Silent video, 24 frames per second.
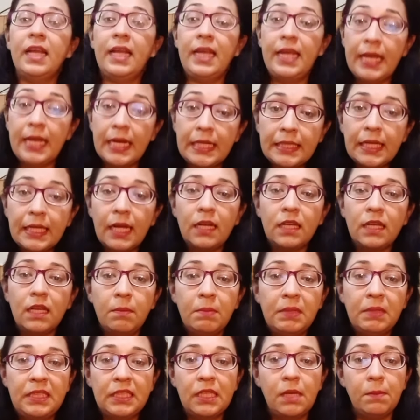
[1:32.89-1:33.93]
एक साल के
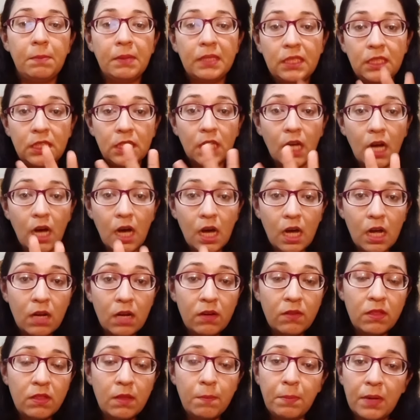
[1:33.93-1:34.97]
बच्चे के पास चार
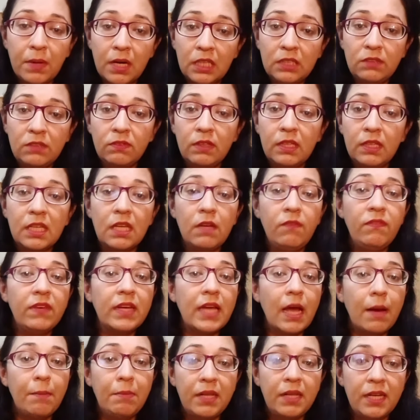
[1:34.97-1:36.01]
से पाँच वर्ड की
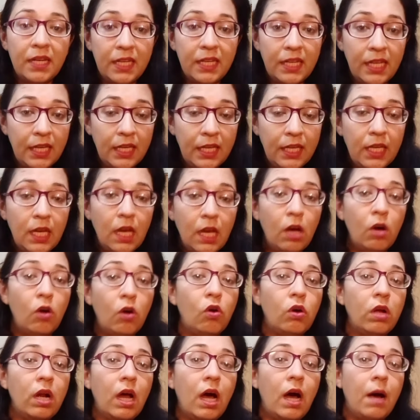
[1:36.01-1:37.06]
विकेबलरी नहीं है
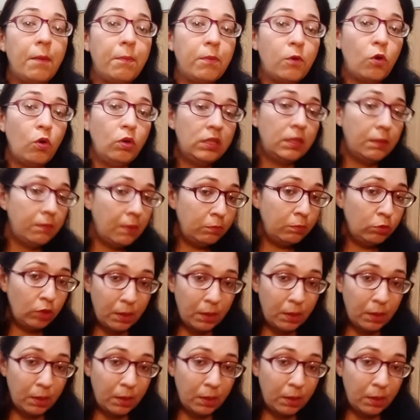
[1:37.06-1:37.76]
और आपको जब आप,